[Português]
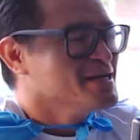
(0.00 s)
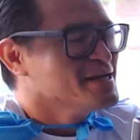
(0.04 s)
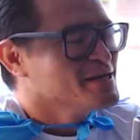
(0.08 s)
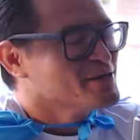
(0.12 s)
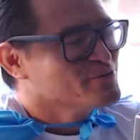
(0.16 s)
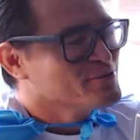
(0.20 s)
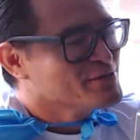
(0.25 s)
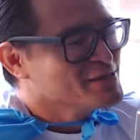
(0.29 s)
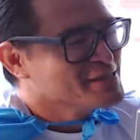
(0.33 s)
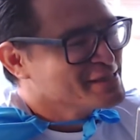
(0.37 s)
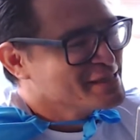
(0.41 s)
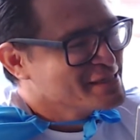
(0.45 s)
é
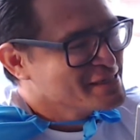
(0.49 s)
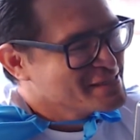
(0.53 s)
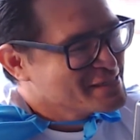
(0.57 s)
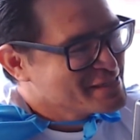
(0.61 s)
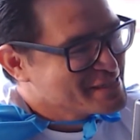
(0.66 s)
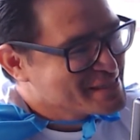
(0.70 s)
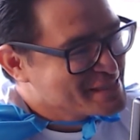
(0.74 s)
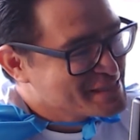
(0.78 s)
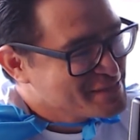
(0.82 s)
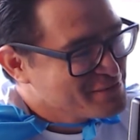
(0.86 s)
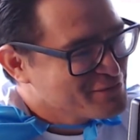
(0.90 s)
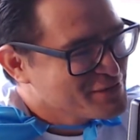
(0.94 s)
uma
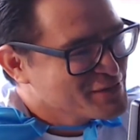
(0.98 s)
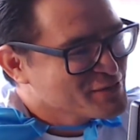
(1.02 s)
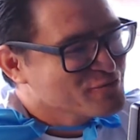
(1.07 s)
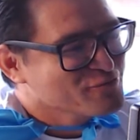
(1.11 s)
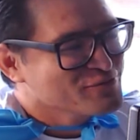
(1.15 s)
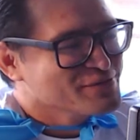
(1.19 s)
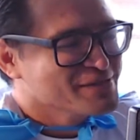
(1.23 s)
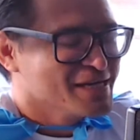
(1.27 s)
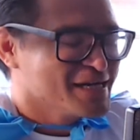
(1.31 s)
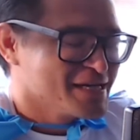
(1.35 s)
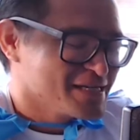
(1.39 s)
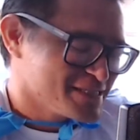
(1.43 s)
das
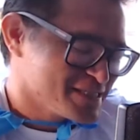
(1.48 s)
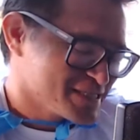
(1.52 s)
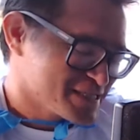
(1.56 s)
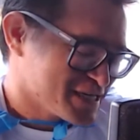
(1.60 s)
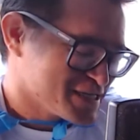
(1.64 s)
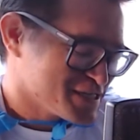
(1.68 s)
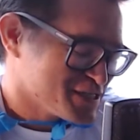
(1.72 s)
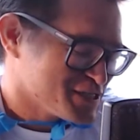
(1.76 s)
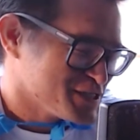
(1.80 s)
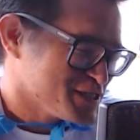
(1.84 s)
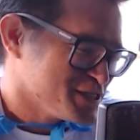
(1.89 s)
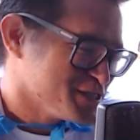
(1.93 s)
dificuldades
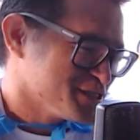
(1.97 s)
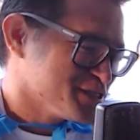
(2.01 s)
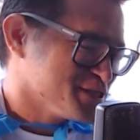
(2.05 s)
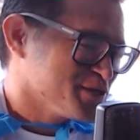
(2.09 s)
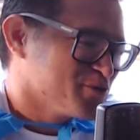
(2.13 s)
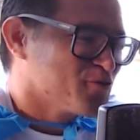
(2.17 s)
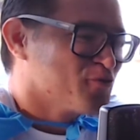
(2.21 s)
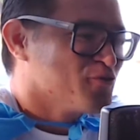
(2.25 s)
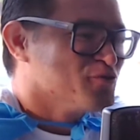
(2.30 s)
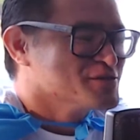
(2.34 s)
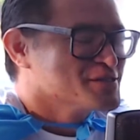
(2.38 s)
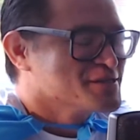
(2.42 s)
que a gente
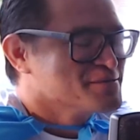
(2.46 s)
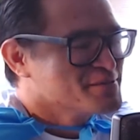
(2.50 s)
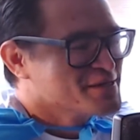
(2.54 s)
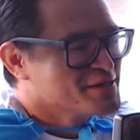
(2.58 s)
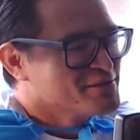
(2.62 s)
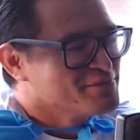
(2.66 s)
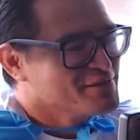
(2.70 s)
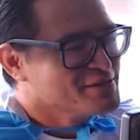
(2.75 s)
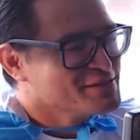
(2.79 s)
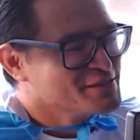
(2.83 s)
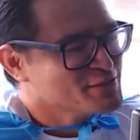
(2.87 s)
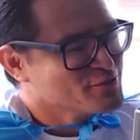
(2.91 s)
encontra
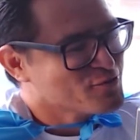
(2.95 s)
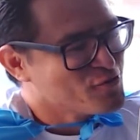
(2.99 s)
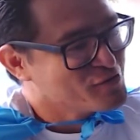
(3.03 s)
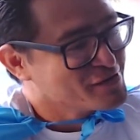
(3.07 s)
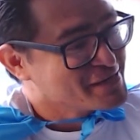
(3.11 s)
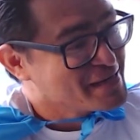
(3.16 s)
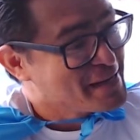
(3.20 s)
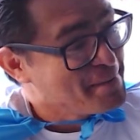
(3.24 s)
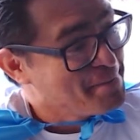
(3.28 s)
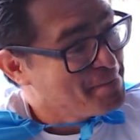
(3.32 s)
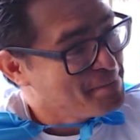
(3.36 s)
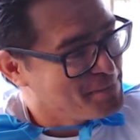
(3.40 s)
para fazer
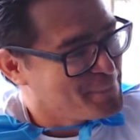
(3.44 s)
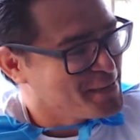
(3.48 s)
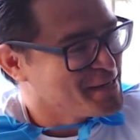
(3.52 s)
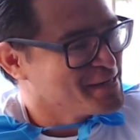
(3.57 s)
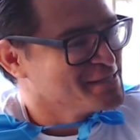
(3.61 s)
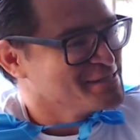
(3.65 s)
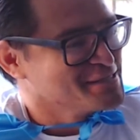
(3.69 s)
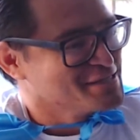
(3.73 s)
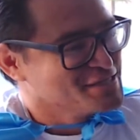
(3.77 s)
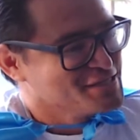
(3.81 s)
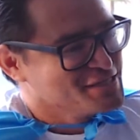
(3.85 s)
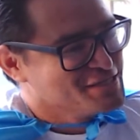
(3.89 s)
qualquer
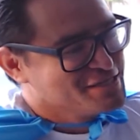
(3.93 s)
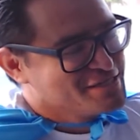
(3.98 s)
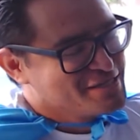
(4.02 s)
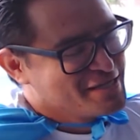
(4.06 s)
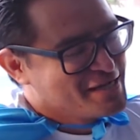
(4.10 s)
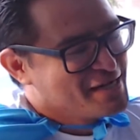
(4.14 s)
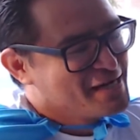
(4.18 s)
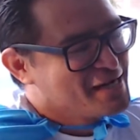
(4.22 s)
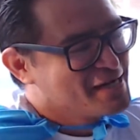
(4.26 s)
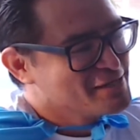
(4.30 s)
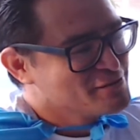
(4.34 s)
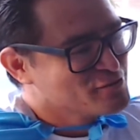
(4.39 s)
peça de
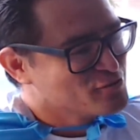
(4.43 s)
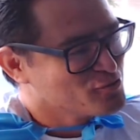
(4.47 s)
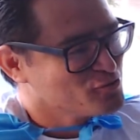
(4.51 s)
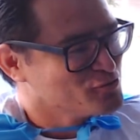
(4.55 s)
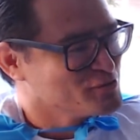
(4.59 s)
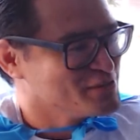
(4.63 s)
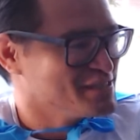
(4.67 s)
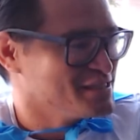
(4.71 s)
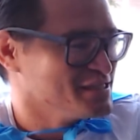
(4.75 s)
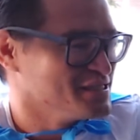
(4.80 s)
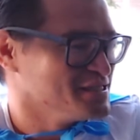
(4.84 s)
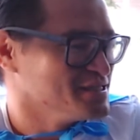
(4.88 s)
teatro
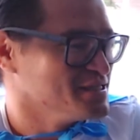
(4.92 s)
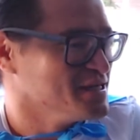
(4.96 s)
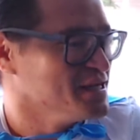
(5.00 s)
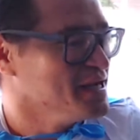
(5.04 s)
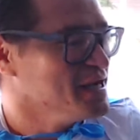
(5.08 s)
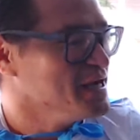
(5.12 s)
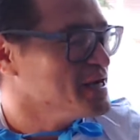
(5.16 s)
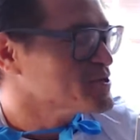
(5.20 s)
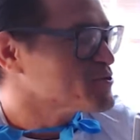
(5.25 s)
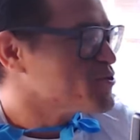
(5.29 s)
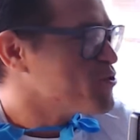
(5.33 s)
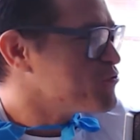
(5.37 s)
ou de,
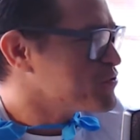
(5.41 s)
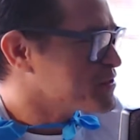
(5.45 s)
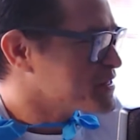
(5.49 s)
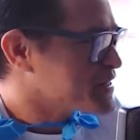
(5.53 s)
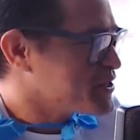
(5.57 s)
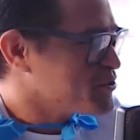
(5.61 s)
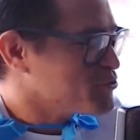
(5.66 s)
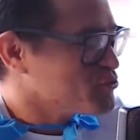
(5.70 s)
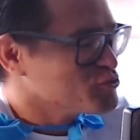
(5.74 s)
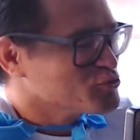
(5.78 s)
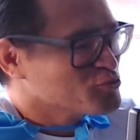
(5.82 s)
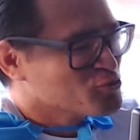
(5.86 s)

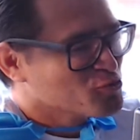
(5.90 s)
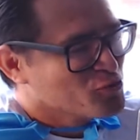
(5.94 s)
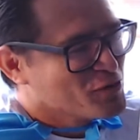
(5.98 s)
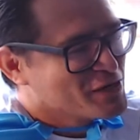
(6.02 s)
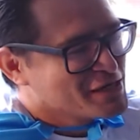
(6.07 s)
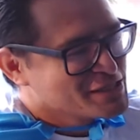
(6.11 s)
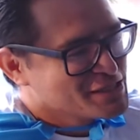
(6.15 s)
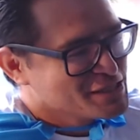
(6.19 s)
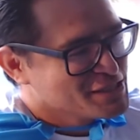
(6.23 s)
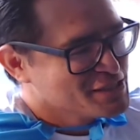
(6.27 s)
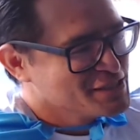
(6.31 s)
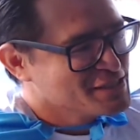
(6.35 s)
qualquer outro
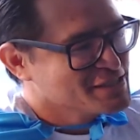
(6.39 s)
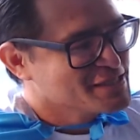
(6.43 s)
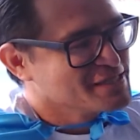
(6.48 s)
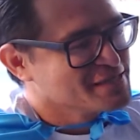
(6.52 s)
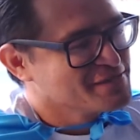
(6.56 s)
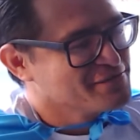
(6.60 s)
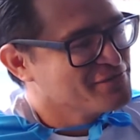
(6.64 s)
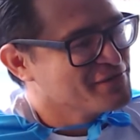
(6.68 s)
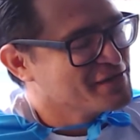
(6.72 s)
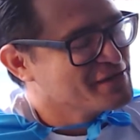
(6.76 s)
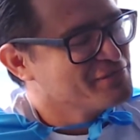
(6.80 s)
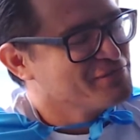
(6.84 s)
artista
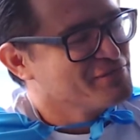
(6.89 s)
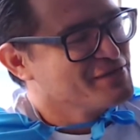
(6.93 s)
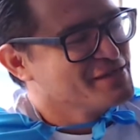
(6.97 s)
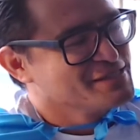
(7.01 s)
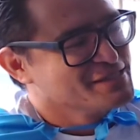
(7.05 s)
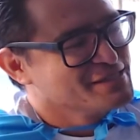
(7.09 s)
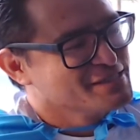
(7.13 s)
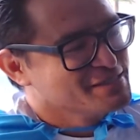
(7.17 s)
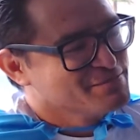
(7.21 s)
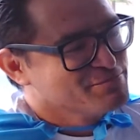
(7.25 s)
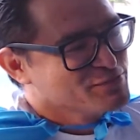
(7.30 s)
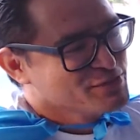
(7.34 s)
que vai
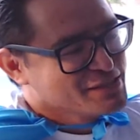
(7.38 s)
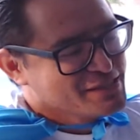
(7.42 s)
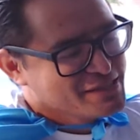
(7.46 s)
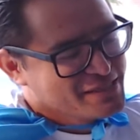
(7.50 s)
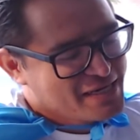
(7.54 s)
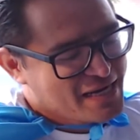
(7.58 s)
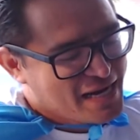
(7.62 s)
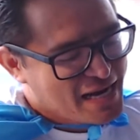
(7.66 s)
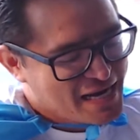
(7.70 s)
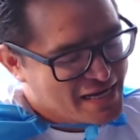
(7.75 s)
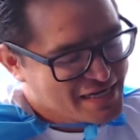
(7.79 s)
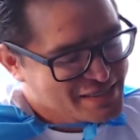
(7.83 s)
fazer,
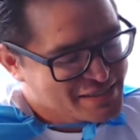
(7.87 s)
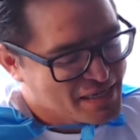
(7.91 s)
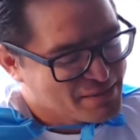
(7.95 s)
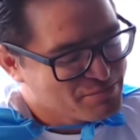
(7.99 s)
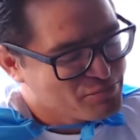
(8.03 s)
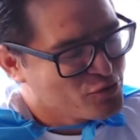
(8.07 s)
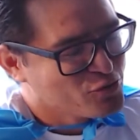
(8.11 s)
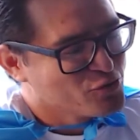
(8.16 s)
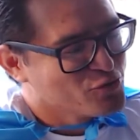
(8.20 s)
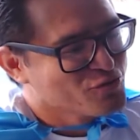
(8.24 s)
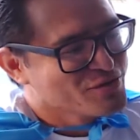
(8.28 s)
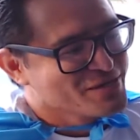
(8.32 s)
porque a, a
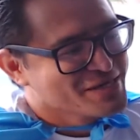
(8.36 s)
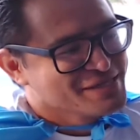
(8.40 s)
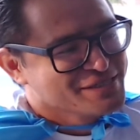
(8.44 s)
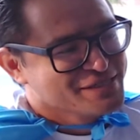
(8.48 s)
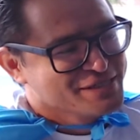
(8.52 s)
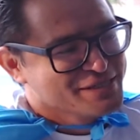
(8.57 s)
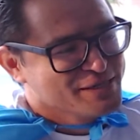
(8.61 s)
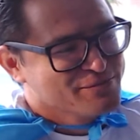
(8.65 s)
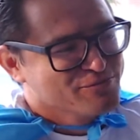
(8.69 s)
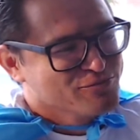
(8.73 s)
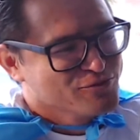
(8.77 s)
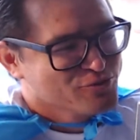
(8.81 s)

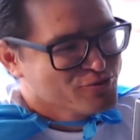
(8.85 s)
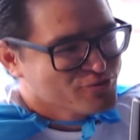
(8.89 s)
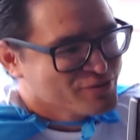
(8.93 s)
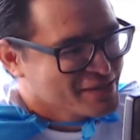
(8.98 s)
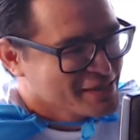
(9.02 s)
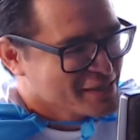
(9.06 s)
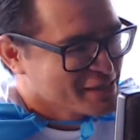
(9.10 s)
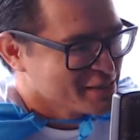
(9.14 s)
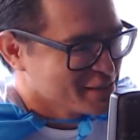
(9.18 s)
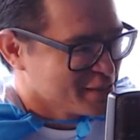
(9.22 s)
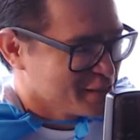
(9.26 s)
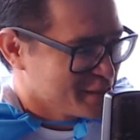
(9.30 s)
burocracia é muito
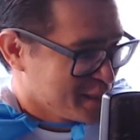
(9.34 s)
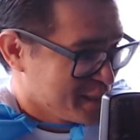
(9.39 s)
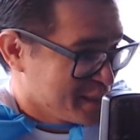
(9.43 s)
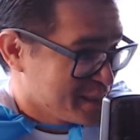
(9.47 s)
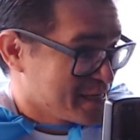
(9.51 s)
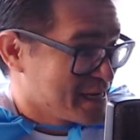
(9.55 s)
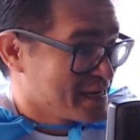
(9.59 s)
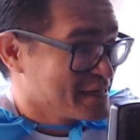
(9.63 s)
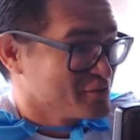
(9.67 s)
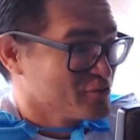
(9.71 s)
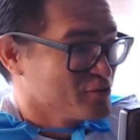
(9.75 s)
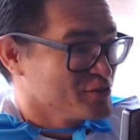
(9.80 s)
grande. Tem
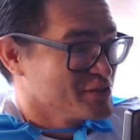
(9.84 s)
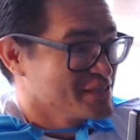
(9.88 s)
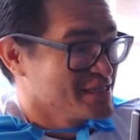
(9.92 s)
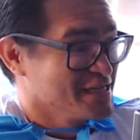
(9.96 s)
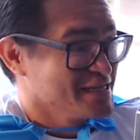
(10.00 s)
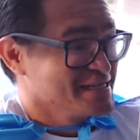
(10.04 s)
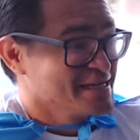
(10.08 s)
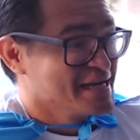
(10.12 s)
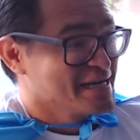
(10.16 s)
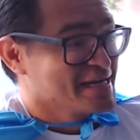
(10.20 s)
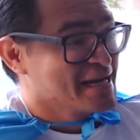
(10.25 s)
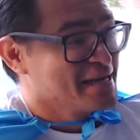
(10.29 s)
que, nós
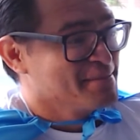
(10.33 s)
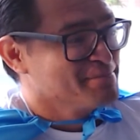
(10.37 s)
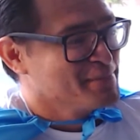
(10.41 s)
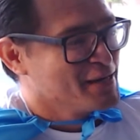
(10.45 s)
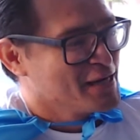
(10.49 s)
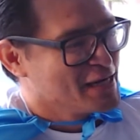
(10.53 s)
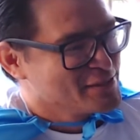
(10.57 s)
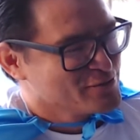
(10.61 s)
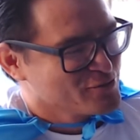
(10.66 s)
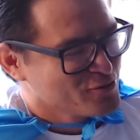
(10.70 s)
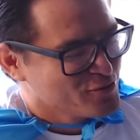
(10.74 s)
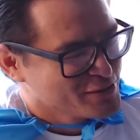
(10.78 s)
tem que
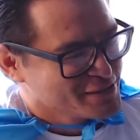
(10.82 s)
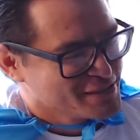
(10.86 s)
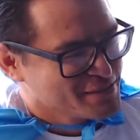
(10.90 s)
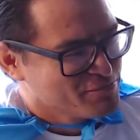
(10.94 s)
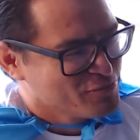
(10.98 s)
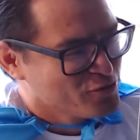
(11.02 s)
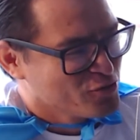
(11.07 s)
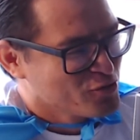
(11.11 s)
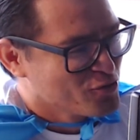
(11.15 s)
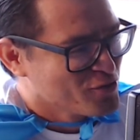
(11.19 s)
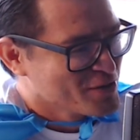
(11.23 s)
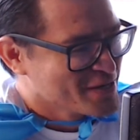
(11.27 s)
acabar a nossa
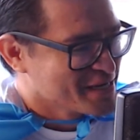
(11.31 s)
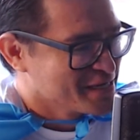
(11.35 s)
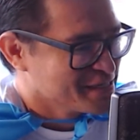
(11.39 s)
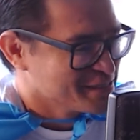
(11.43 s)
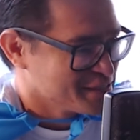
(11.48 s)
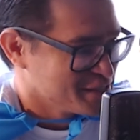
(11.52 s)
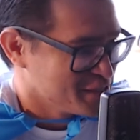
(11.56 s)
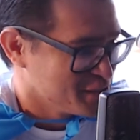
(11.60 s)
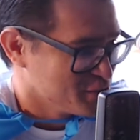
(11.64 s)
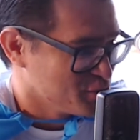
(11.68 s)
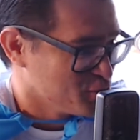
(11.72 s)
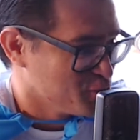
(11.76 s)

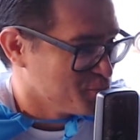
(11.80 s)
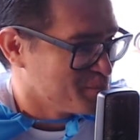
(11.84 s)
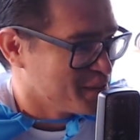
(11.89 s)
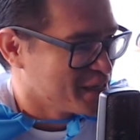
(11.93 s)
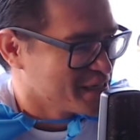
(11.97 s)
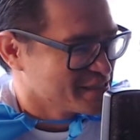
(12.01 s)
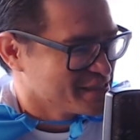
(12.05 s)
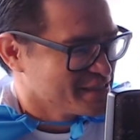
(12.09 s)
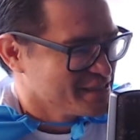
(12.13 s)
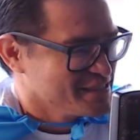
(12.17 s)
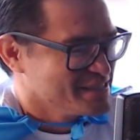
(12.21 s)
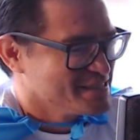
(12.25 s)
burocracia do
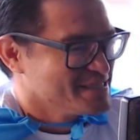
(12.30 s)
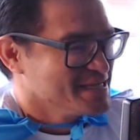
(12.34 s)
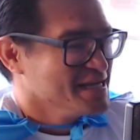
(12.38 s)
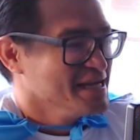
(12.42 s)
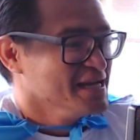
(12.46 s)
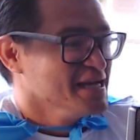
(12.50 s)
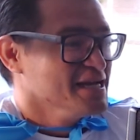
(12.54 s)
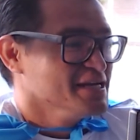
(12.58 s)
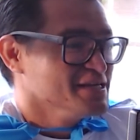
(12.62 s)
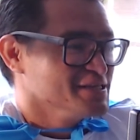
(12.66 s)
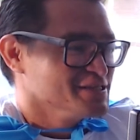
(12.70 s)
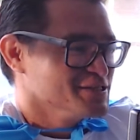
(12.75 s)
país.
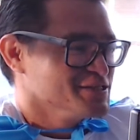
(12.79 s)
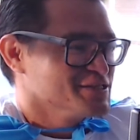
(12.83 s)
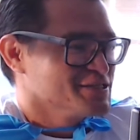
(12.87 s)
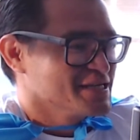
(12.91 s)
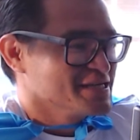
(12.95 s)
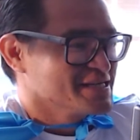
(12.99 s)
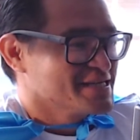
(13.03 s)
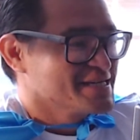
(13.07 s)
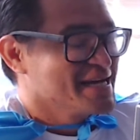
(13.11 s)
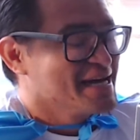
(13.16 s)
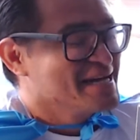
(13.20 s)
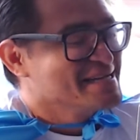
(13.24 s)
Essa... Isso é que